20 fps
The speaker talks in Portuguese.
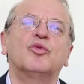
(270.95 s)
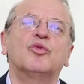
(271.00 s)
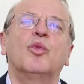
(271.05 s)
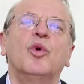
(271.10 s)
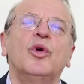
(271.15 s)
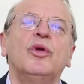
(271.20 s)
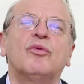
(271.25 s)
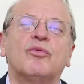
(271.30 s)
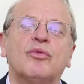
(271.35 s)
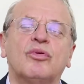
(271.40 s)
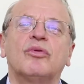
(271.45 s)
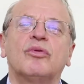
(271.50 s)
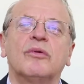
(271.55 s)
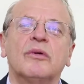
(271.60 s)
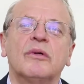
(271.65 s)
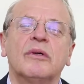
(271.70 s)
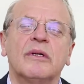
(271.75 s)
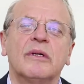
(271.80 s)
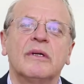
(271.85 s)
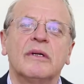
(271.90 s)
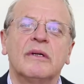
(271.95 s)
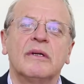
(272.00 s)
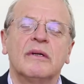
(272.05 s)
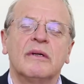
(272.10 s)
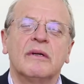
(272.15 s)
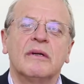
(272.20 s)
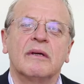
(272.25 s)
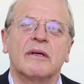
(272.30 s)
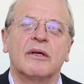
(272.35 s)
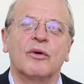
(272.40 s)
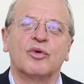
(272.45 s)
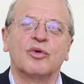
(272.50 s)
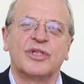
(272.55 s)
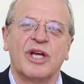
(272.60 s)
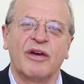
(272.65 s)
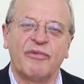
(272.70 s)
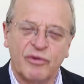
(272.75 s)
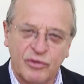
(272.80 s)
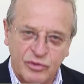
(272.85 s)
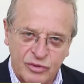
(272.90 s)
muito que o
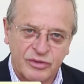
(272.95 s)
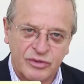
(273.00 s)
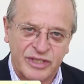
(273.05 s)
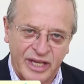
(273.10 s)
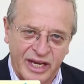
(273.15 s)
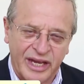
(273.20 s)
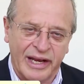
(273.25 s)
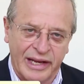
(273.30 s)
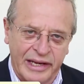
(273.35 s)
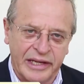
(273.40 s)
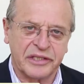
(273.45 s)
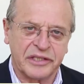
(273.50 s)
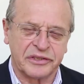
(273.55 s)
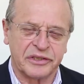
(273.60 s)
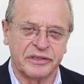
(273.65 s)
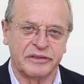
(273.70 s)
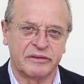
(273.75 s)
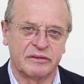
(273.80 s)
Jefferson se reeleja,